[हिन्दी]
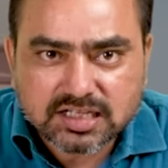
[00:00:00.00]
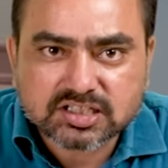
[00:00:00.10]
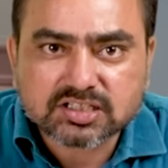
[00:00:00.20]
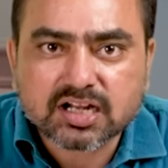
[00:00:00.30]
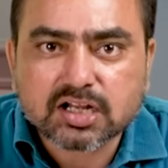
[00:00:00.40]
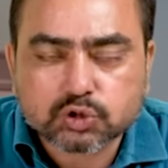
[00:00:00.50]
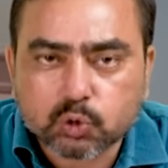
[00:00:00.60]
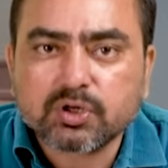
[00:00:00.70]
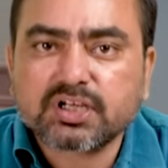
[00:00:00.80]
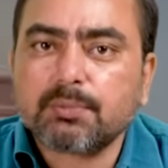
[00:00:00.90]
इसी तरह
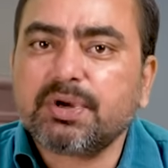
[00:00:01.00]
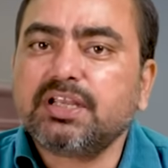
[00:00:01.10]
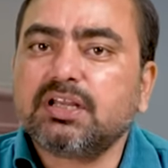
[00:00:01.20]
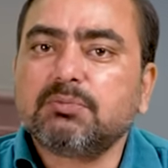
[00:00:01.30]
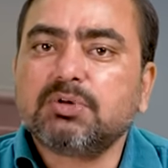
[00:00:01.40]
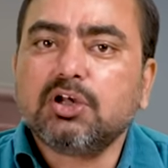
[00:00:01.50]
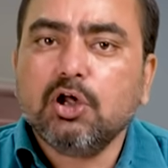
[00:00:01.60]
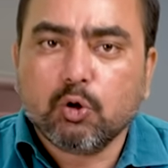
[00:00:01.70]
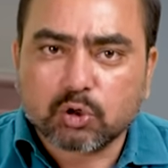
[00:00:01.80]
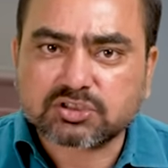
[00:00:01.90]
जून के महीने में
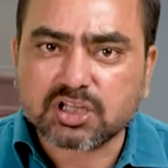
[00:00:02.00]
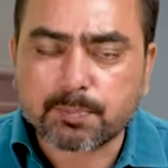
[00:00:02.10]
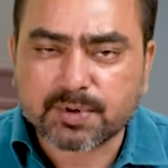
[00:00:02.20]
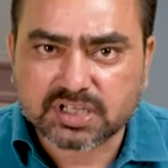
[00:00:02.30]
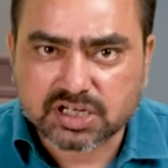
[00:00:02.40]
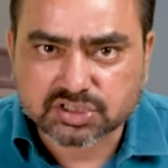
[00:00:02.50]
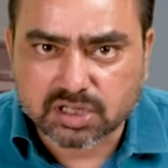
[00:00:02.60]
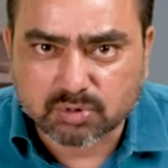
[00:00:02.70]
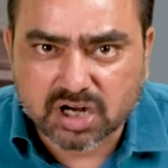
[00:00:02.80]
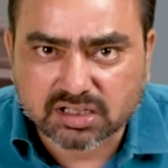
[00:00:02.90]
उत्तर प्रदेश
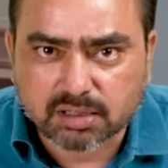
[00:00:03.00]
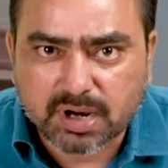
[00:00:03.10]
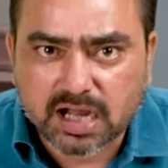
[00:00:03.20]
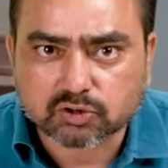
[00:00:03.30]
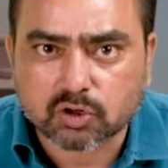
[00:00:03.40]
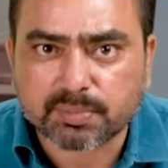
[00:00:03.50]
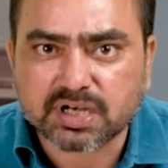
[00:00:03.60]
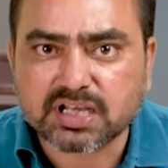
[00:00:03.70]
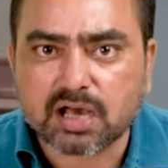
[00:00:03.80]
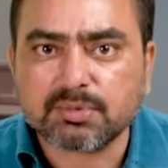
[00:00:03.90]
के मुरादाबाद और
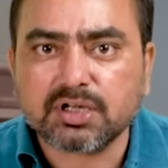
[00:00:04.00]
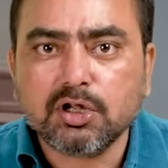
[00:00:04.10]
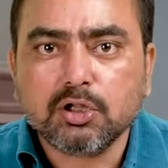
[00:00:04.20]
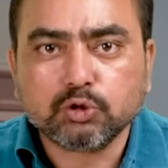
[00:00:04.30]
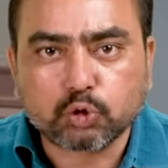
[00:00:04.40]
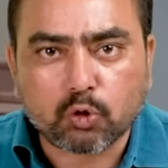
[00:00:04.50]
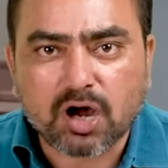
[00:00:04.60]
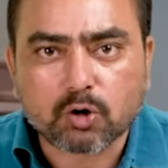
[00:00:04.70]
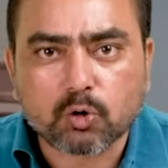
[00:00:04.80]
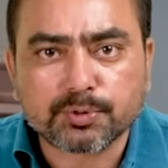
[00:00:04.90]
बलिया में दो
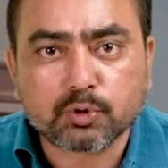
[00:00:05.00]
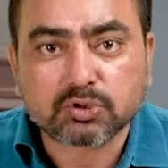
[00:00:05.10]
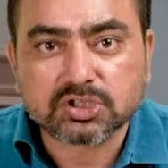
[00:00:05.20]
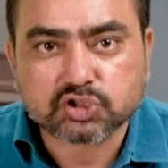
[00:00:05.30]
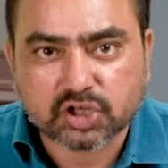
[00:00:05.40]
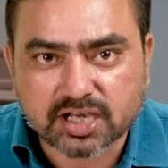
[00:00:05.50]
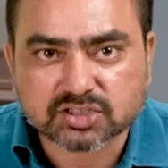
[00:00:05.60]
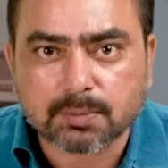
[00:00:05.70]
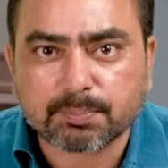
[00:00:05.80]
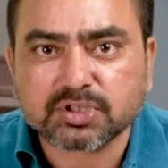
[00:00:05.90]
आरोपियों की छह
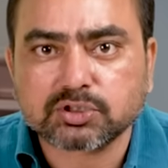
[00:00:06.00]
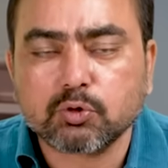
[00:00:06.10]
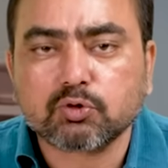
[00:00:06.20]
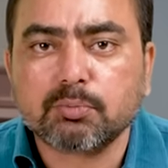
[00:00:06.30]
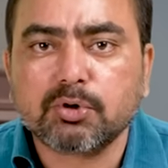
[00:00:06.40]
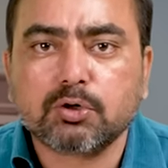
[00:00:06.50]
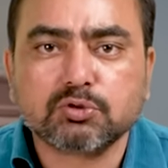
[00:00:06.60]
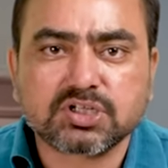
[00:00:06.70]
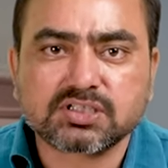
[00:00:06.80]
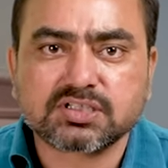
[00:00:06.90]
संपत्तियों को
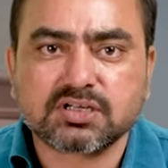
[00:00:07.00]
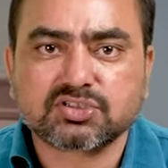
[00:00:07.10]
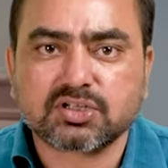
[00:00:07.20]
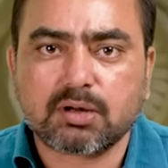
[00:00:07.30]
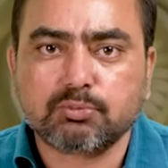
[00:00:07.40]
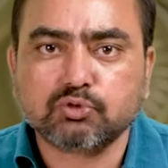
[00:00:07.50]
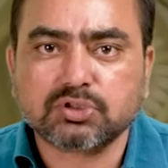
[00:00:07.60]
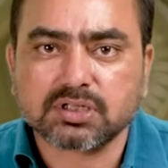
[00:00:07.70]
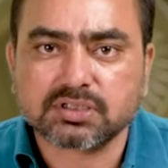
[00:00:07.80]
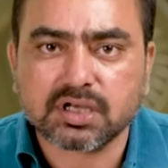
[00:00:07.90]
बुलडोजर से नस्तनाबूद
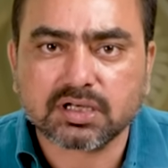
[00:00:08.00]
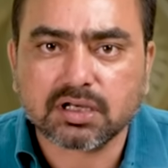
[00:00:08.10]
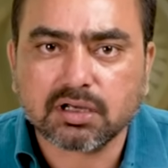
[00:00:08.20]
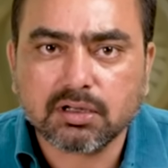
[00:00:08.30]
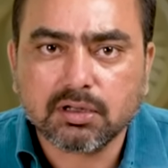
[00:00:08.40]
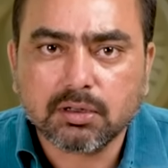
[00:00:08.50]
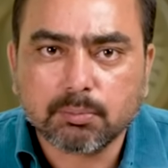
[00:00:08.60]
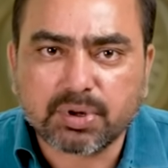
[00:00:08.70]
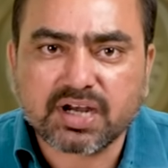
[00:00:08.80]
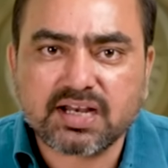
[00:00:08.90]
कर दिया गया
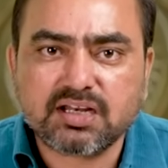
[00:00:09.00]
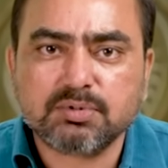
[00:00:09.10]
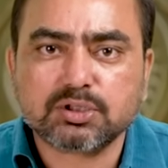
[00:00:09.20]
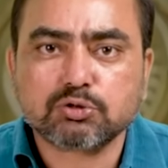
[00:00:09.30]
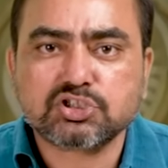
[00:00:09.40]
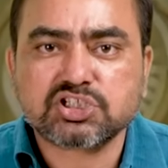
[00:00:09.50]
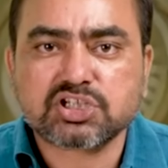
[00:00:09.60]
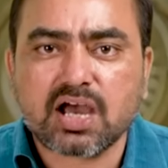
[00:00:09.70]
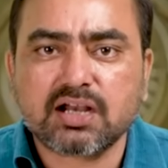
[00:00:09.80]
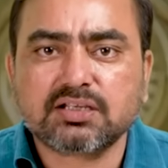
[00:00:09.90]
बरेली में तो
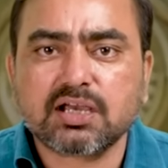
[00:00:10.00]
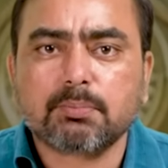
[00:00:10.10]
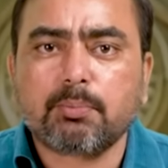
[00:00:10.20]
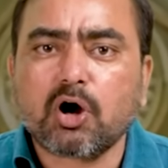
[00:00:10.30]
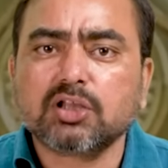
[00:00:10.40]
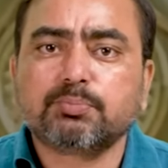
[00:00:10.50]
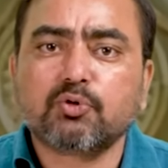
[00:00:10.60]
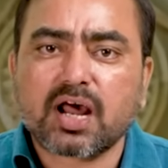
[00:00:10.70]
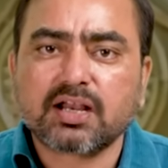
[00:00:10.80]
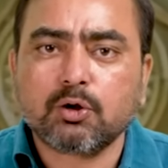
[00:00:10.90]
जीशान के एक बहुत
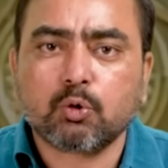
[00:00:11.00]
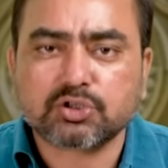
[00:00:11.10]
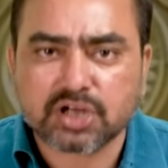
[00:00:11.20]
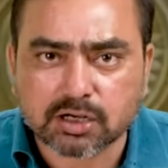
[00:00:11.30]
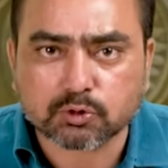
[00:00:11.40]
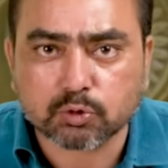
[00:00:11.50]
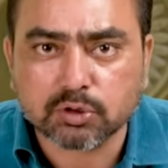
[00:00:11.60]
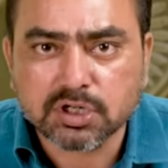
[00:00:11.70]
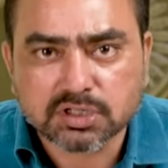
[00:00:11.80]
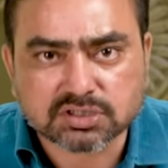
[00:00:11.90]
पुराने होटल
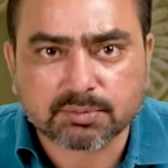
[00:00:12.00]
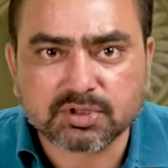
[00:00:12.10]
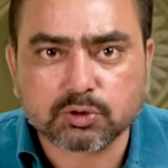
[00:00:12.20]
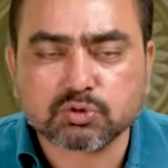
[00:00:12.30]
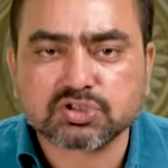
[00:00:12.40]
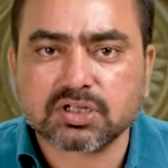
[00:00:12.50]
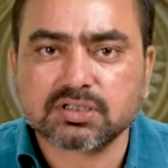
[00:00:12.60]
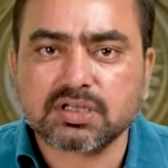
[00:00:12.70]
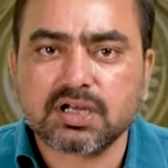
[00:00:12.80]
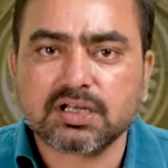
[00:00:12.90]
को जमींदोज कर
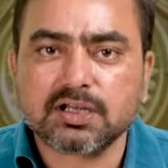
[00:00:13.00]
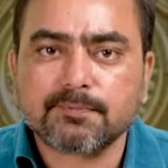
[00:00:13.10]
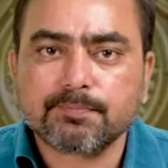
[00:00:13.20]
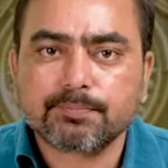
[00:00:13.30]
दिया गया